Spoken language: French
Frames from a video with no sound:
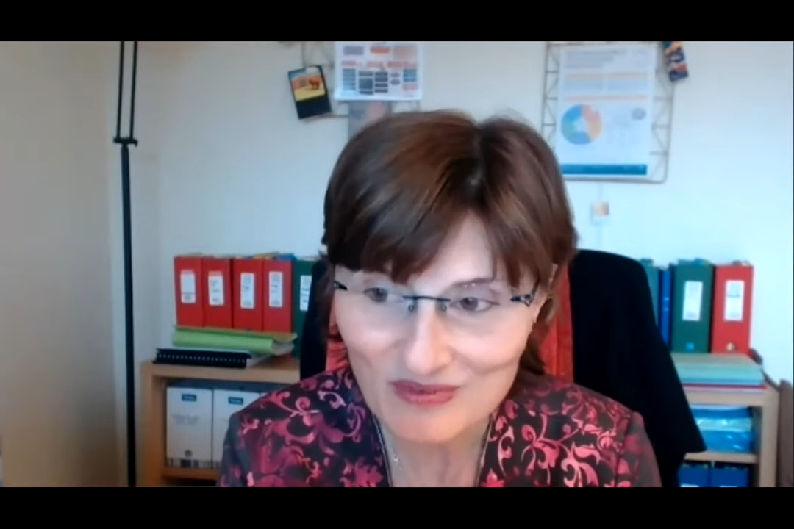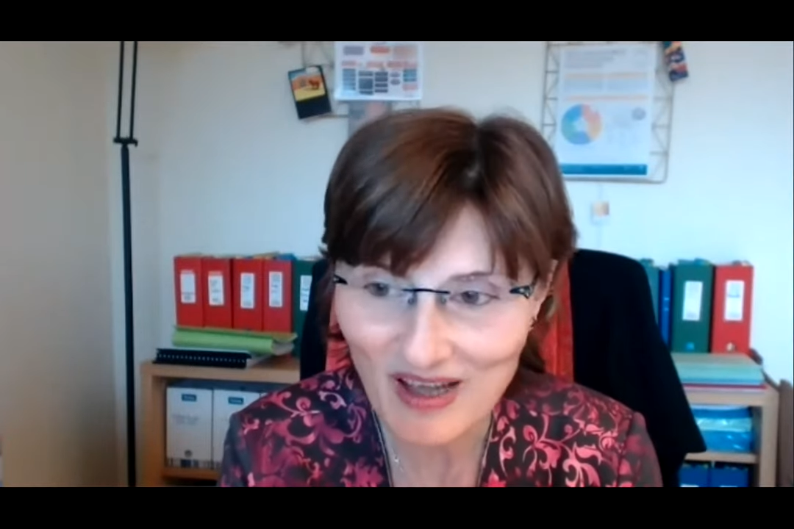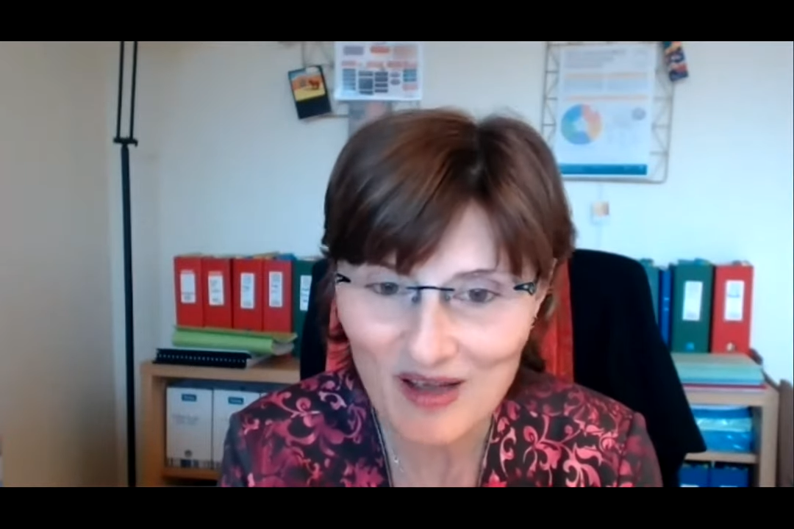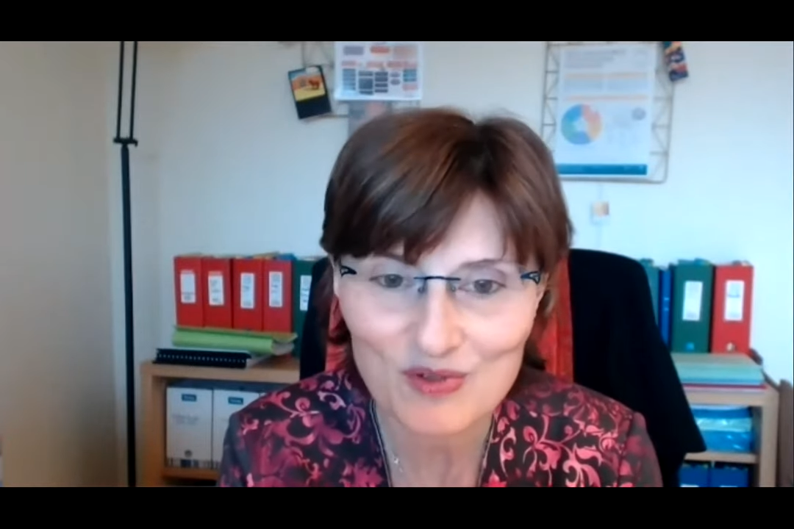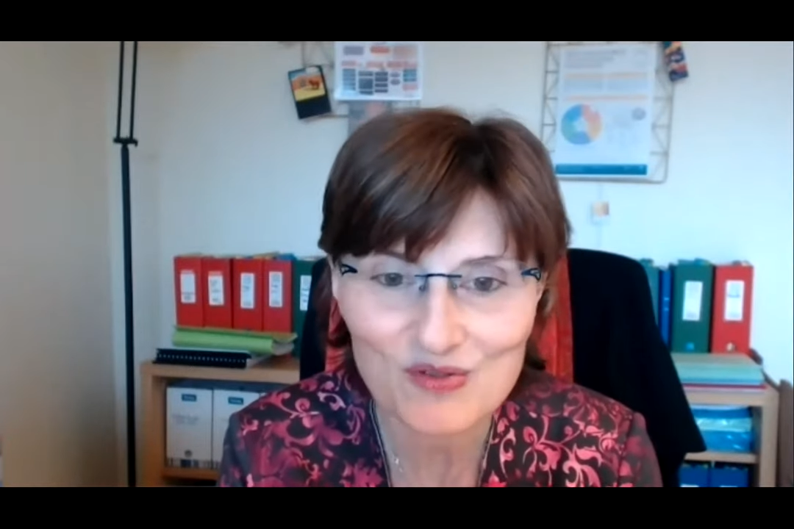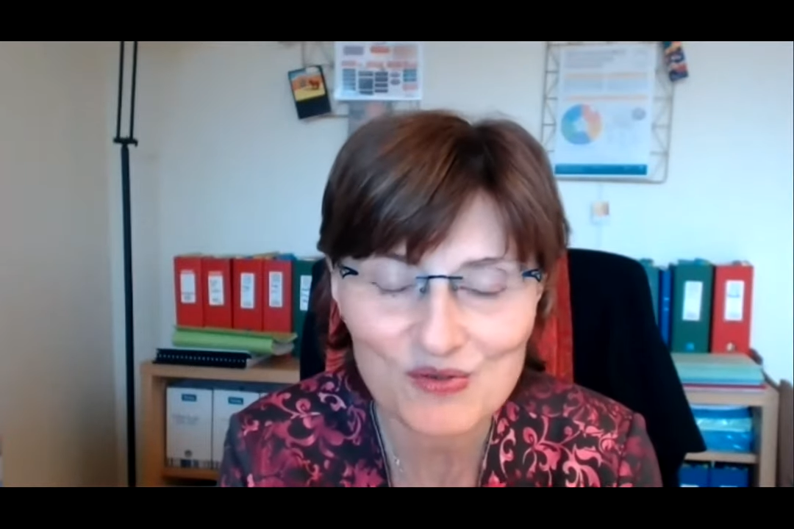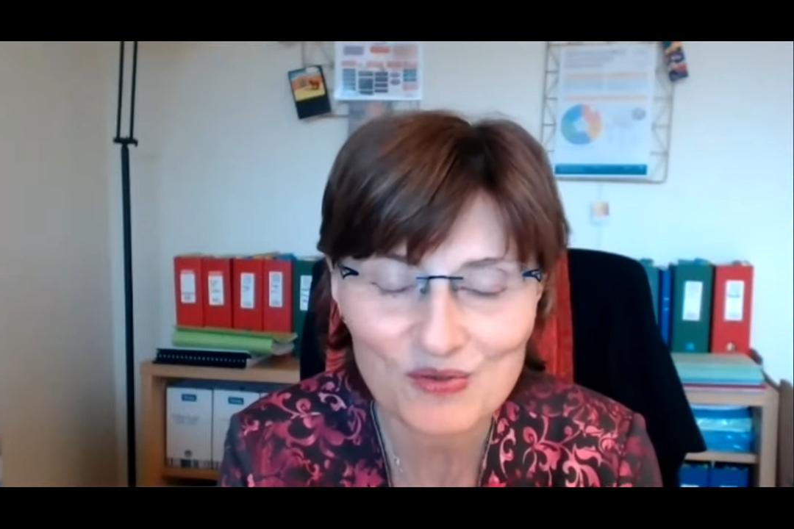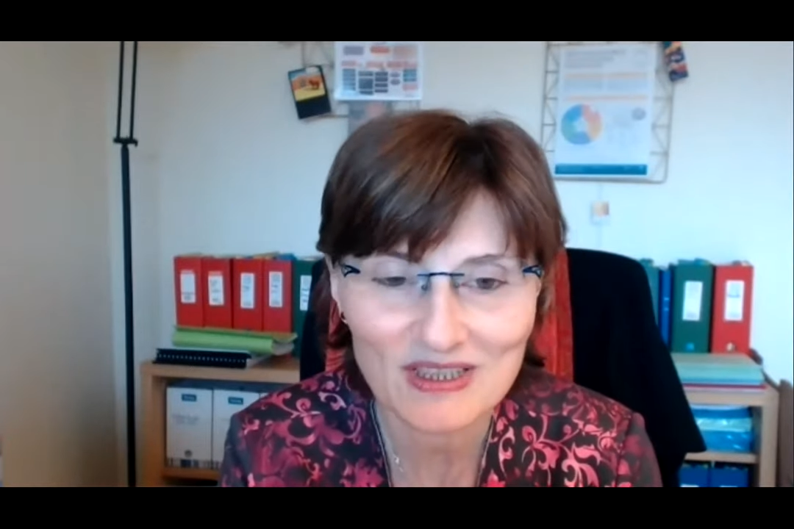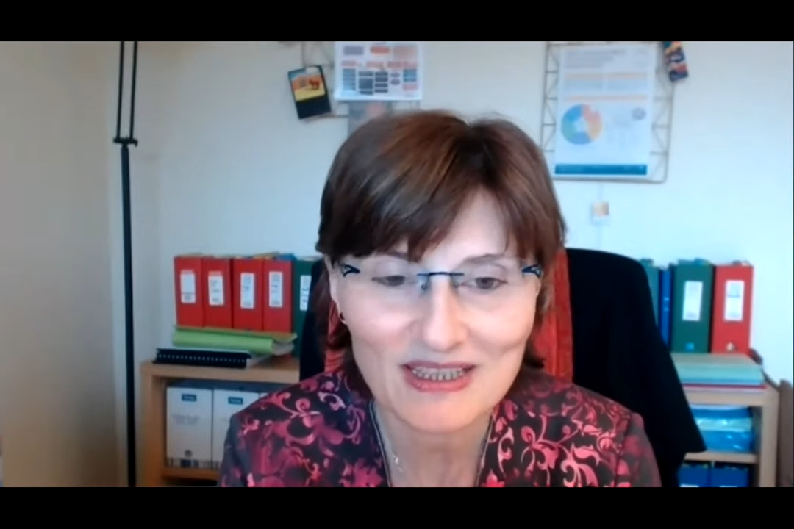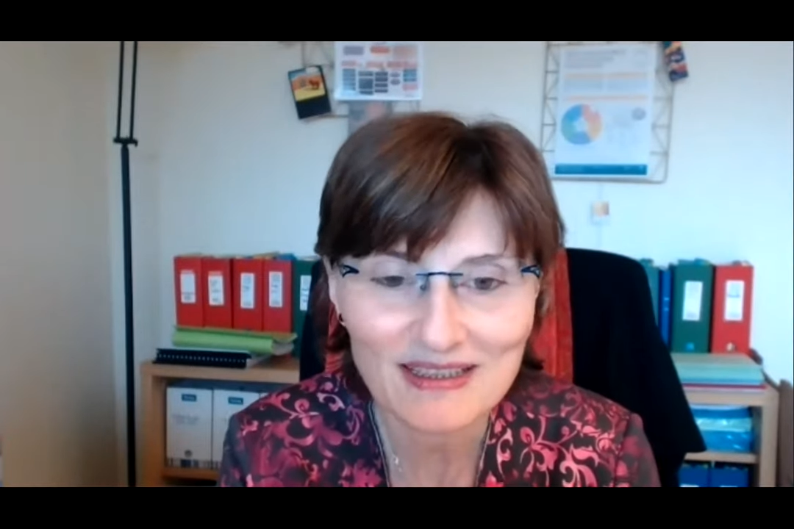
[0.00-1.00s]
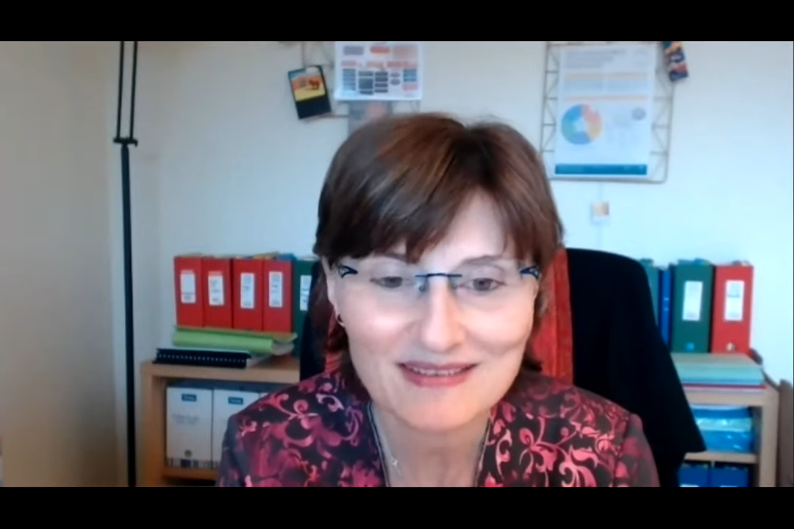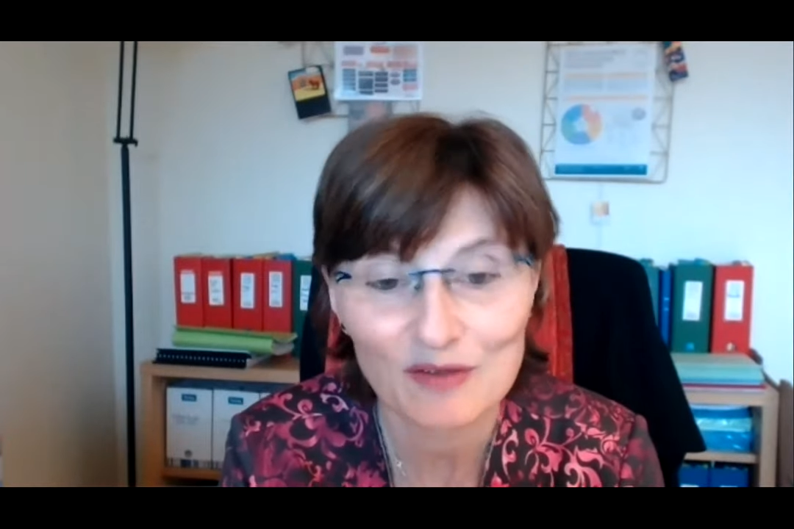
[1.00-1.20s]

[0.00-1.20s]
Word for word: une très bonne journée,